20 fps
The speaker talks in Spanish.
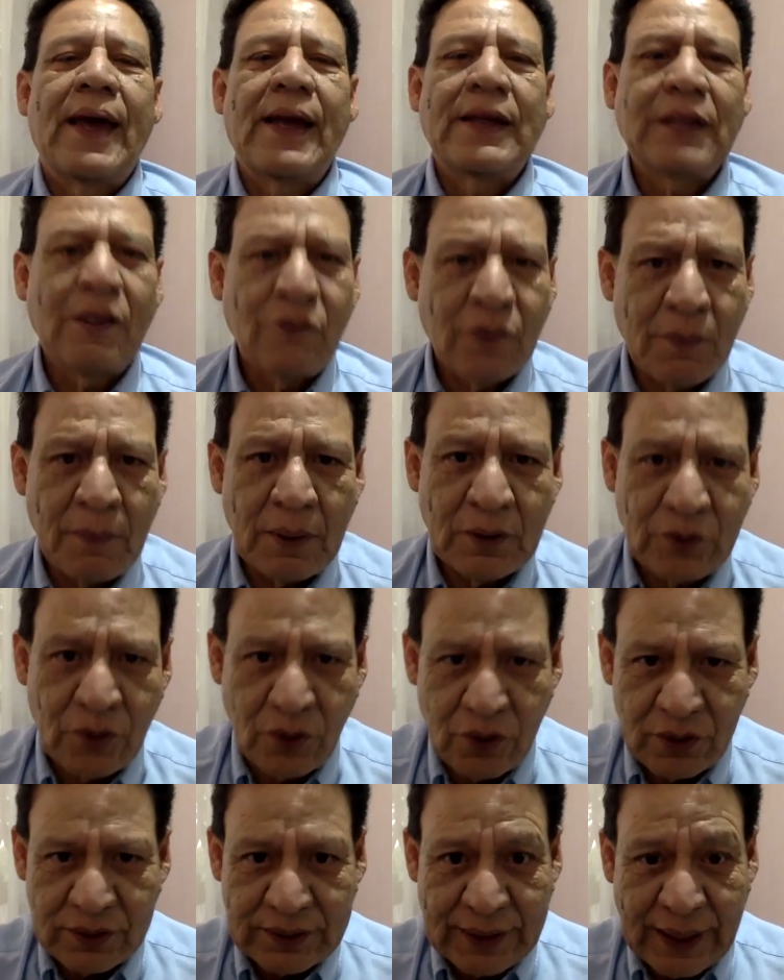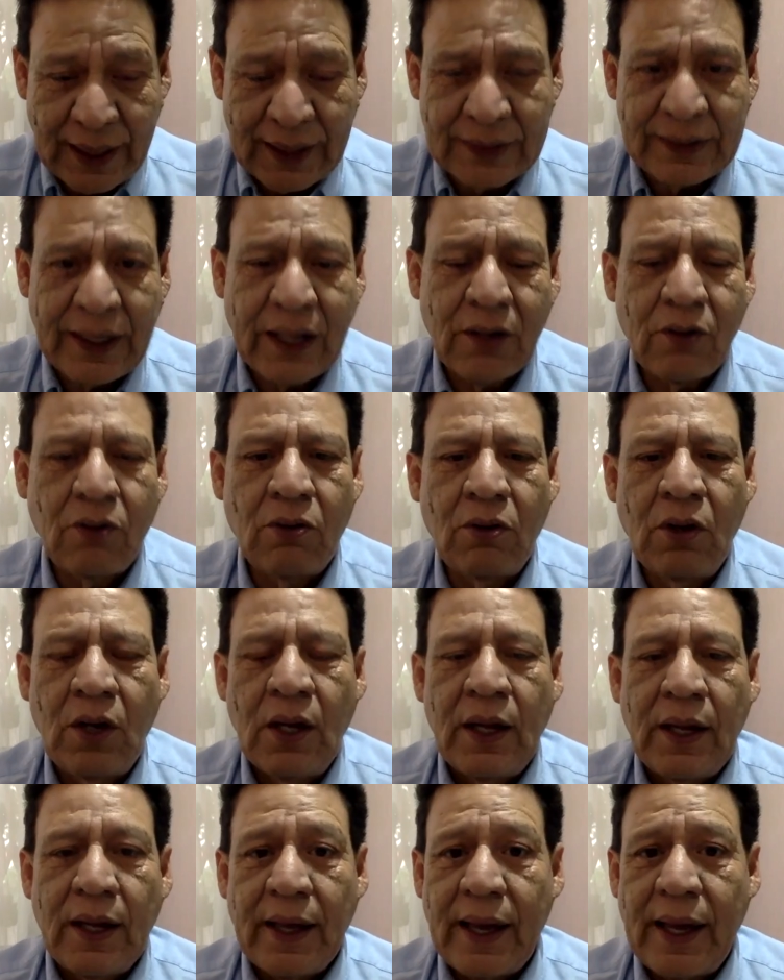Esta información se las dejo
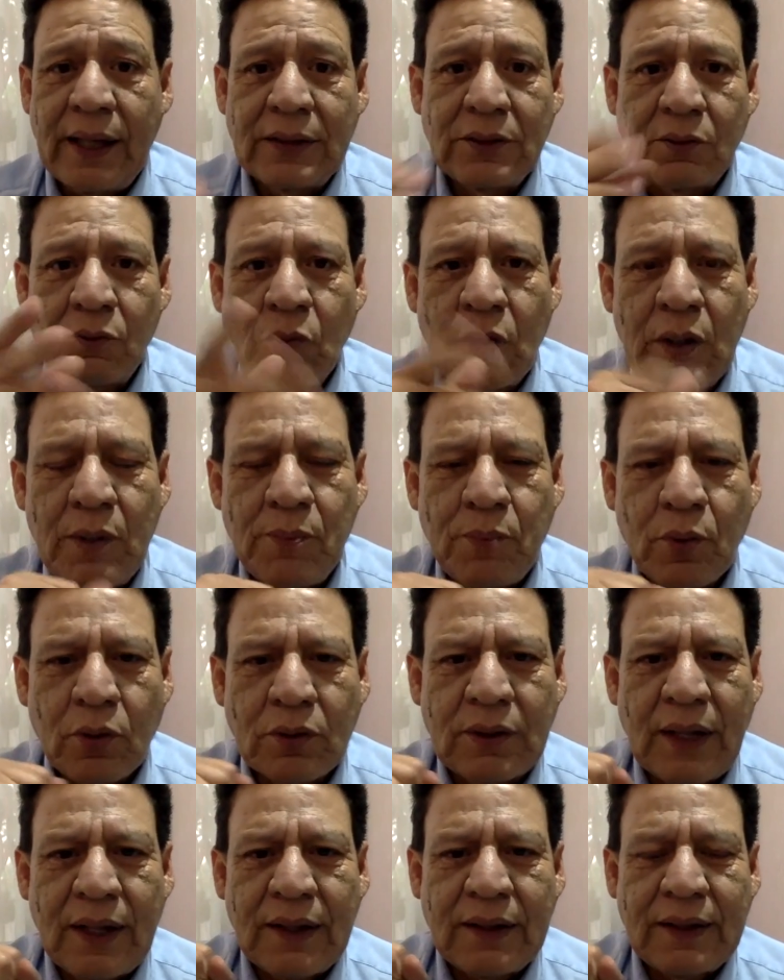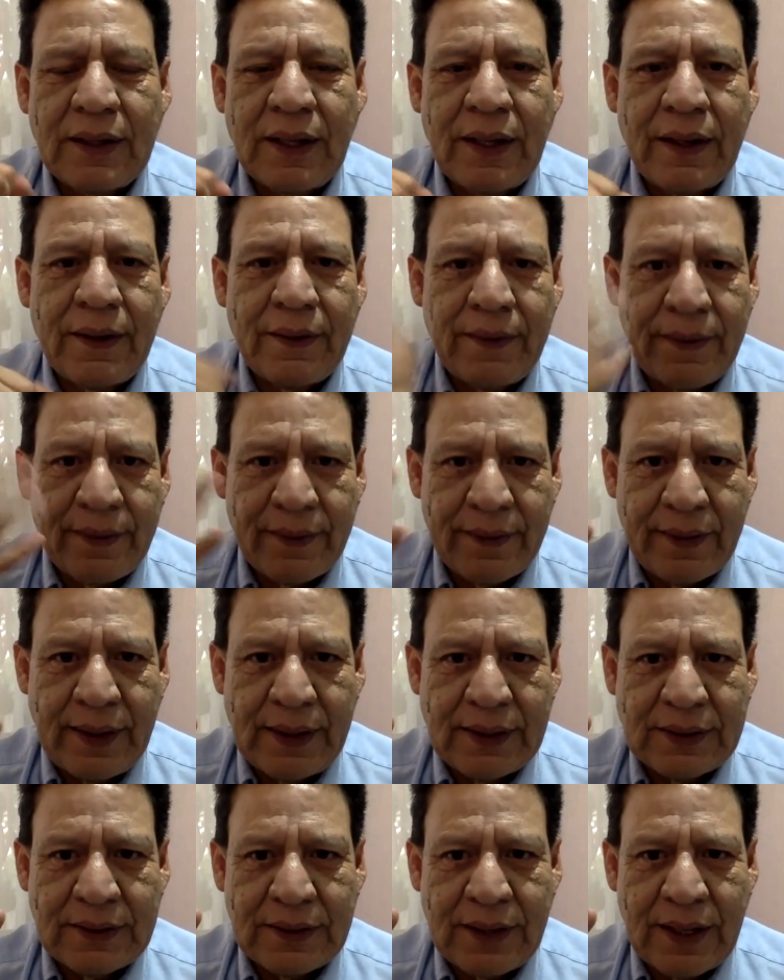es muy importante
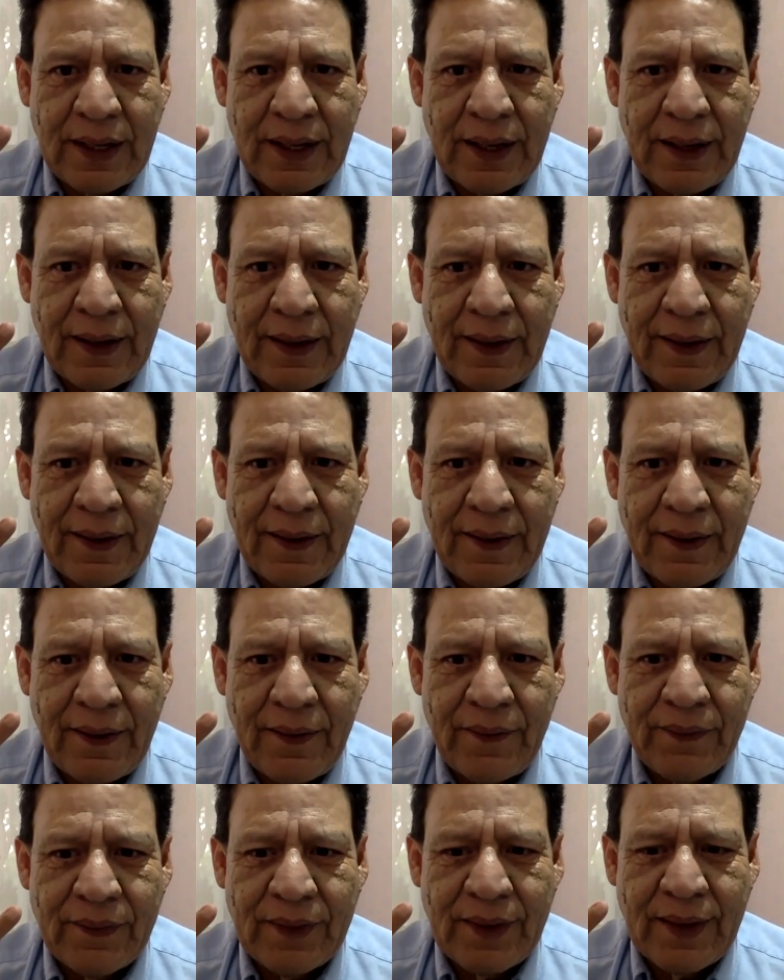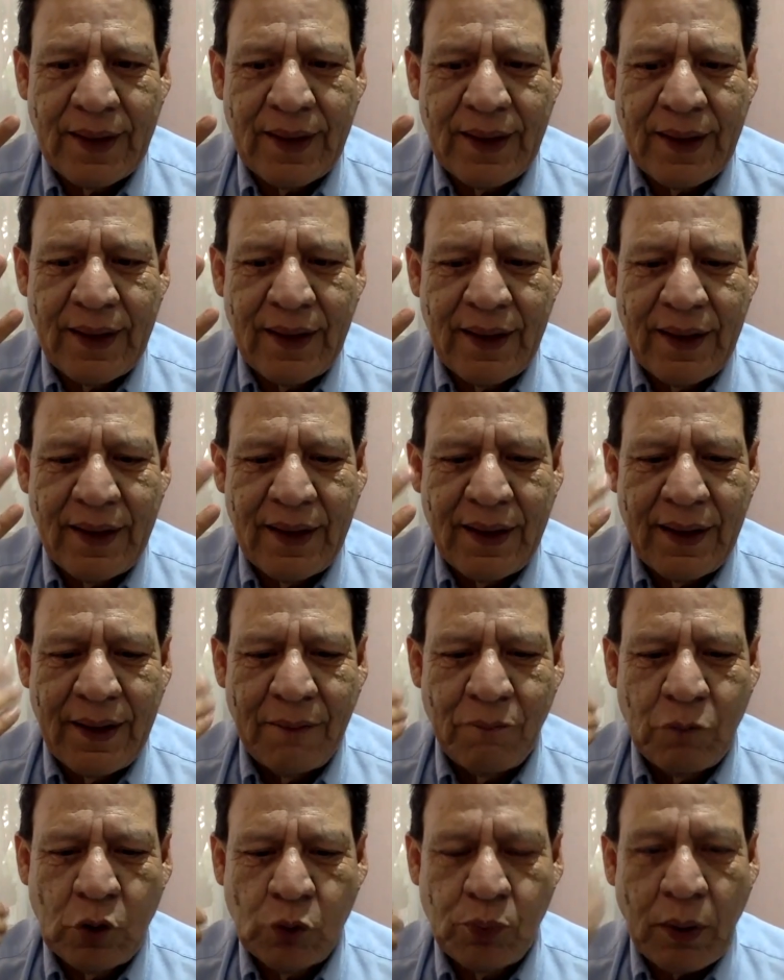este,
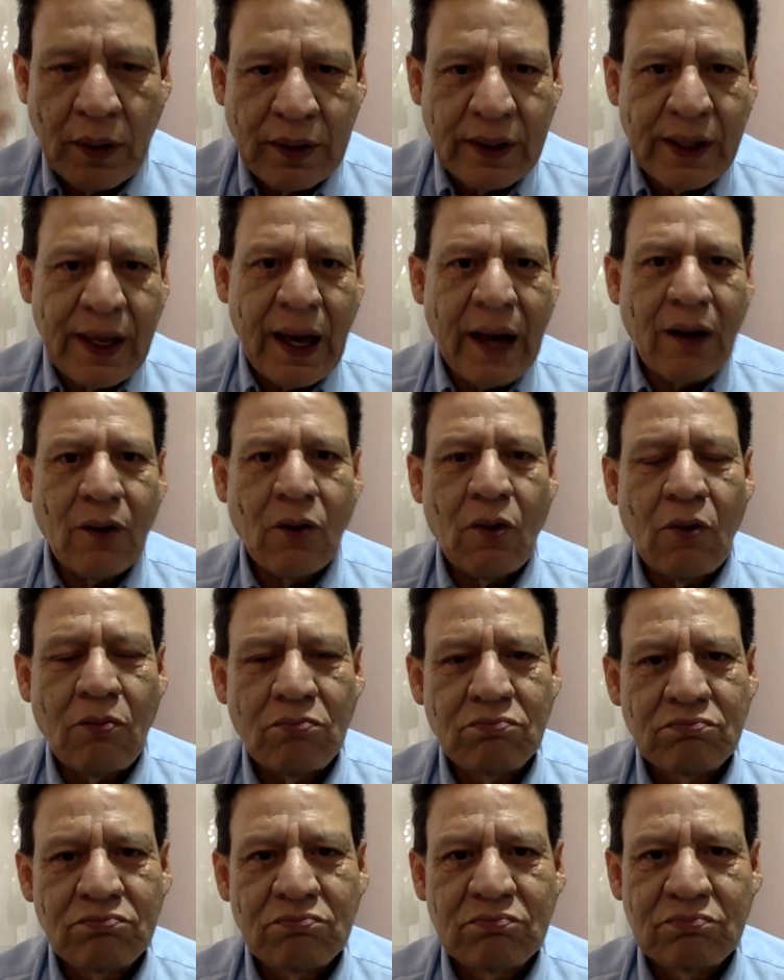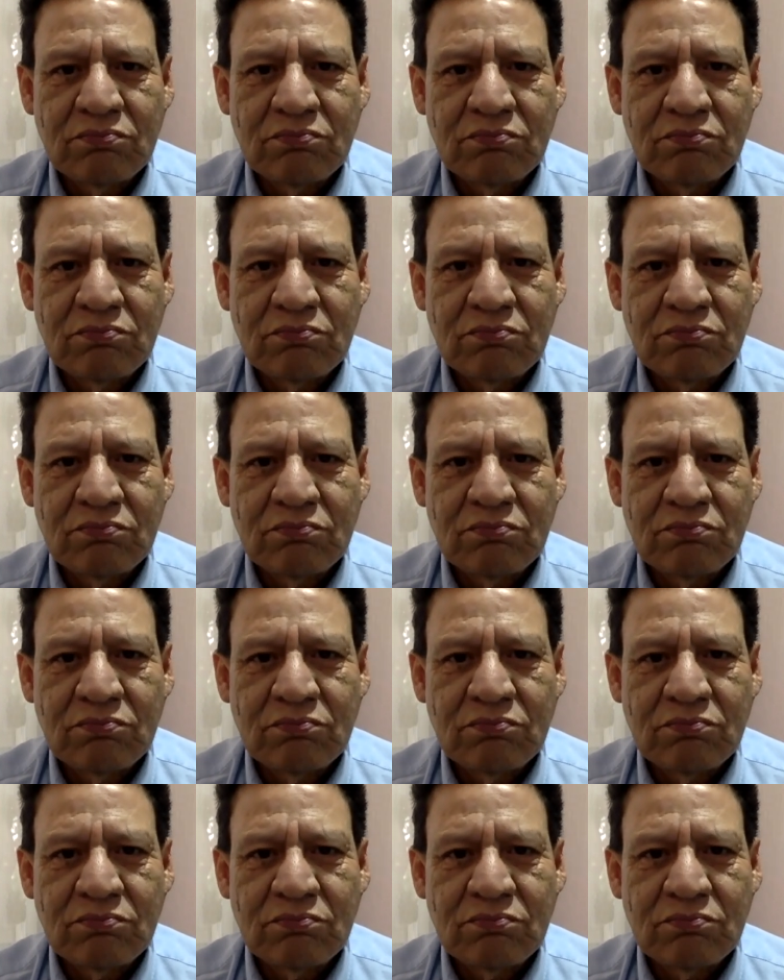pues, platicarlo.